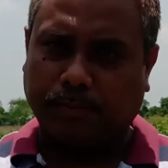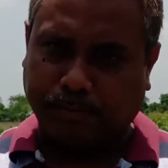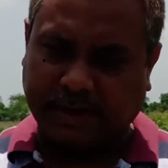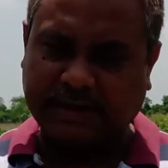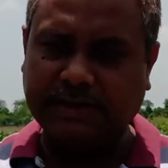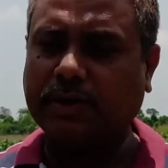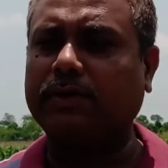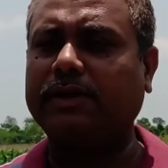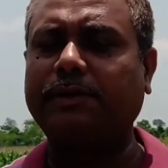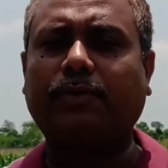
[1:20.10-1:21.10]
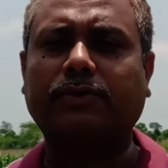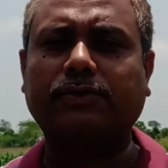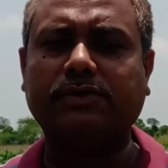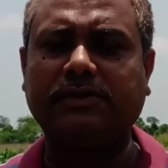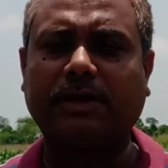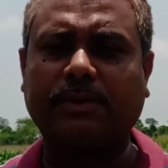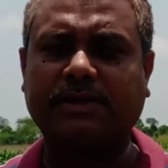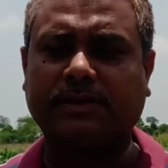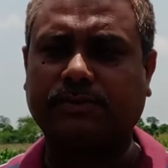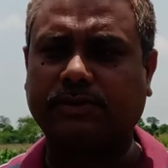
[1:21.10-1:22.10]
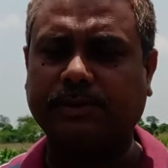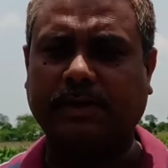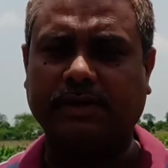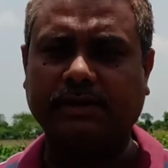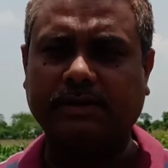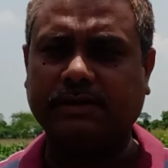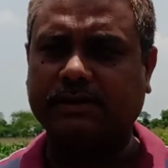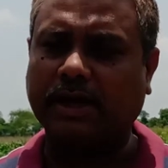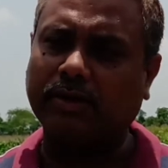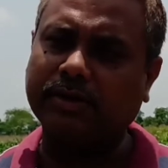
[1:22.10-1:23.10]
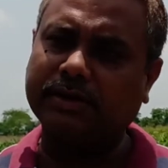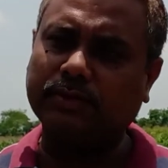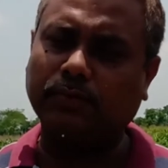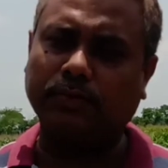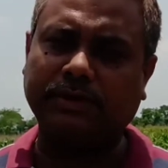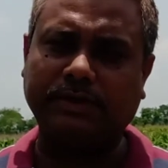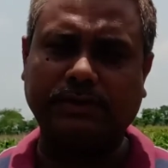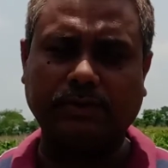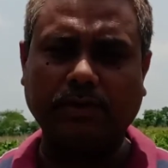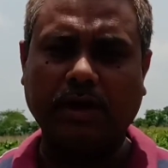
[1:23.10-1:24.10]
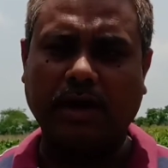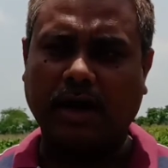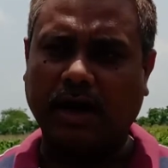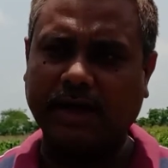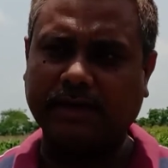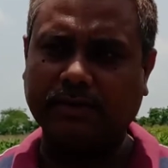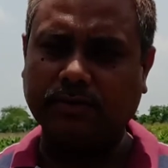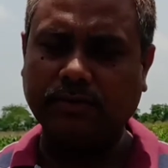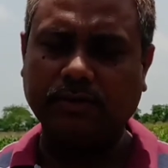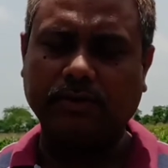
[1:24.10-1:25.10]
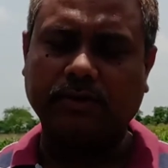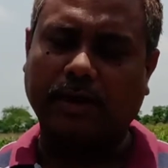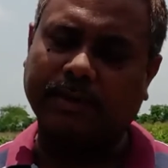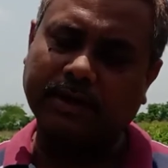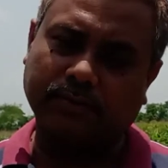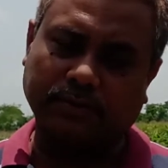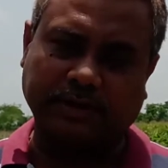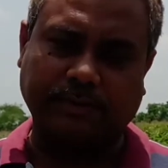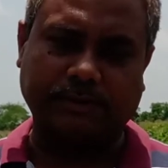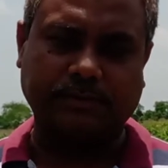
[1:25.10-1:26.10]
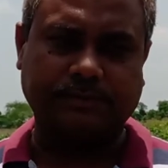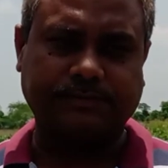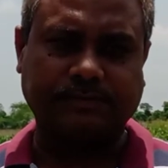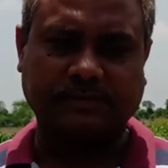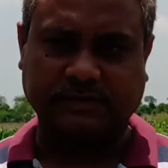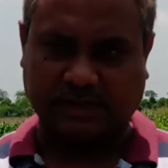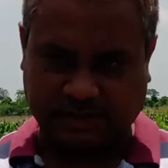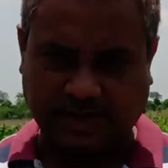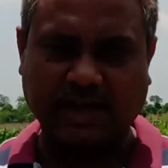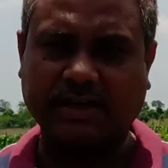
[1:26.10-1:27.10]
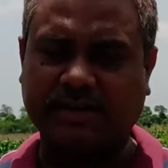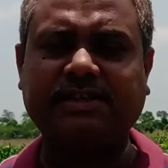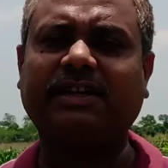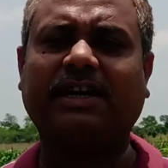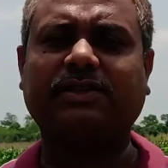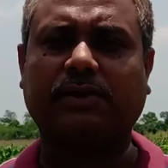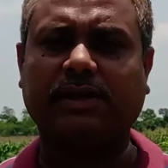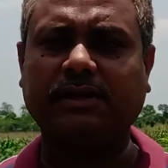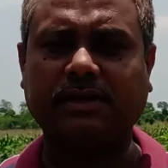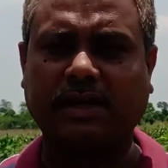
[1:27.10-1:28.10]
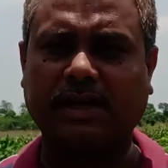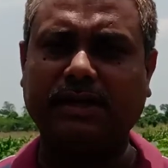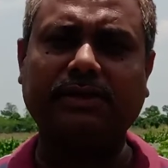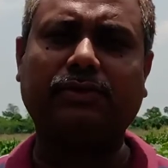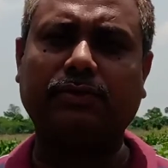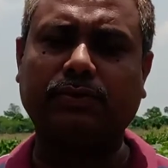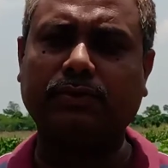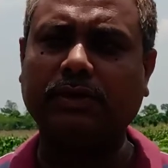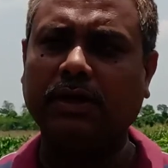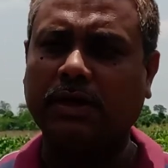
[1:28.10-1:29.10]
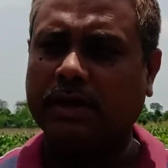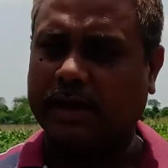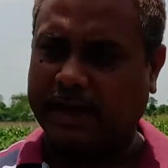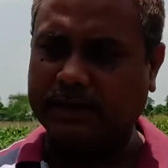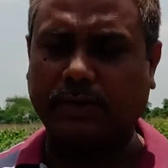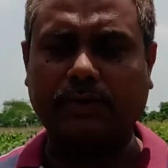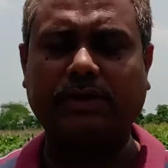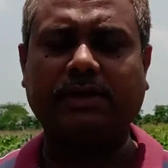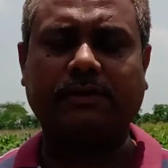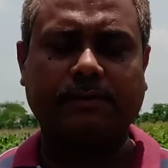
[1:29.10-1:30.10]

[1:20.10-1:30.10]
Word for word: বেশি ধরনের ফসল যদি আমরা চাষ করতে পারি তাহলে কিন্তু অতিরিক্ত আয় কিন্তু আমরা করতে পারবো যারা কৃষিকাজ করেন তারা নিত্য নতুন এই ধরনের